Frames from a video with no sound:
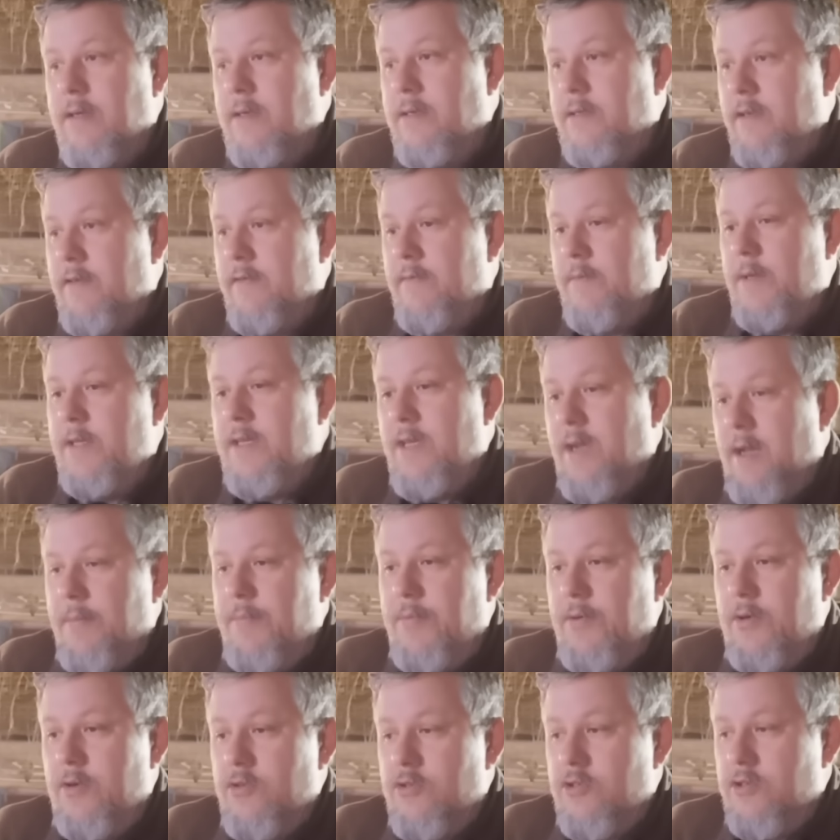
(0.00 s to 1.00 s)
qui savent manier la
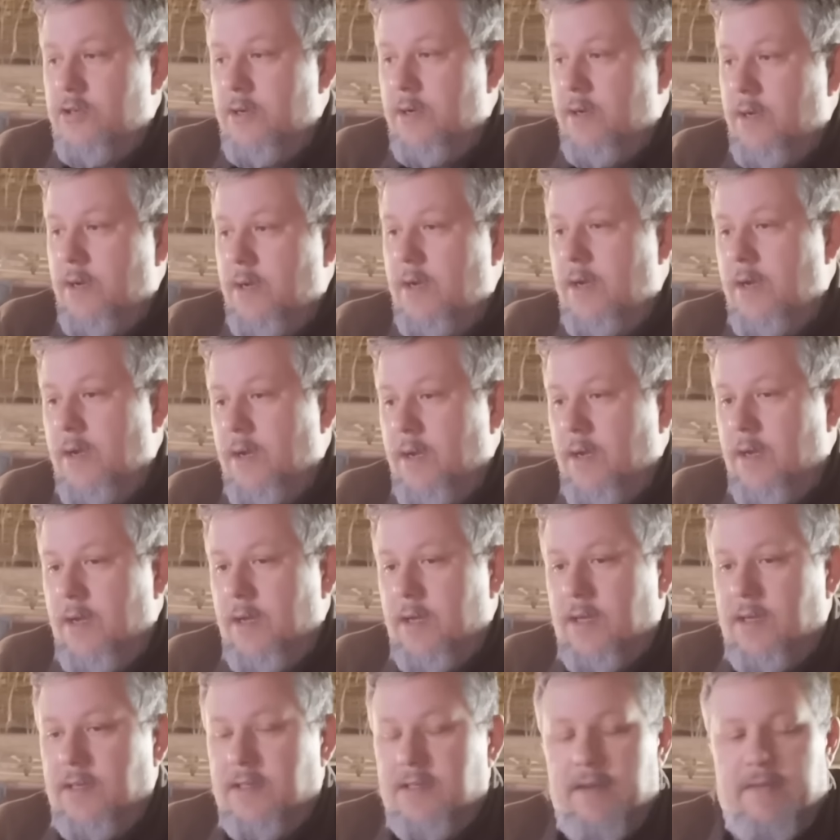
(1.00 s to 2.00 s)
pioche,
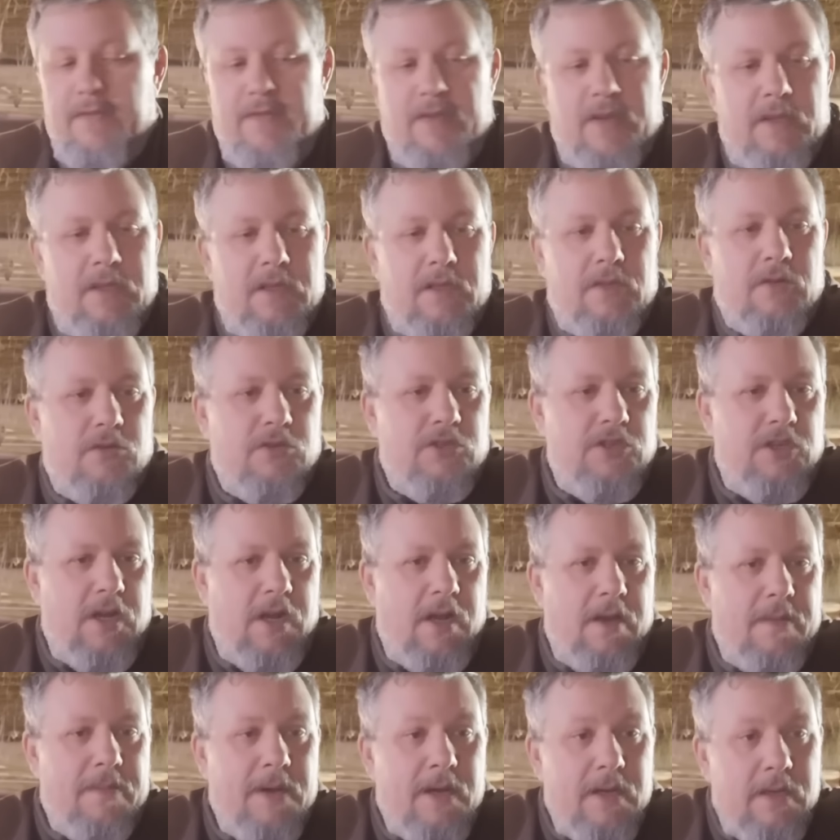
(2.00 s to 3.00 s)
qui savent faire des tranchées
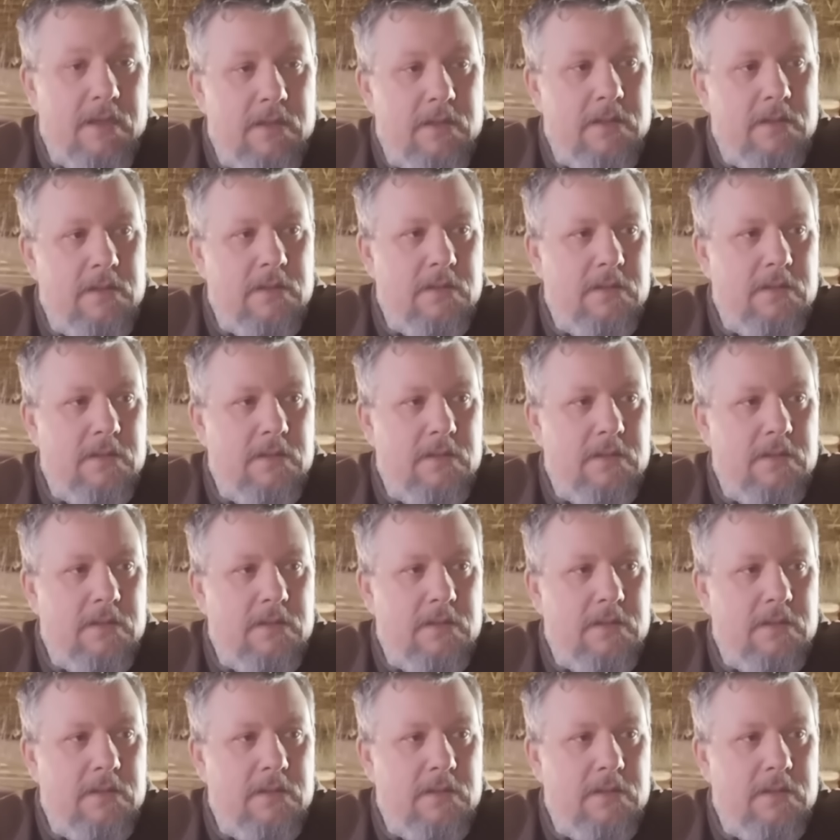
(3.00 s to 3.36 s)
à la main,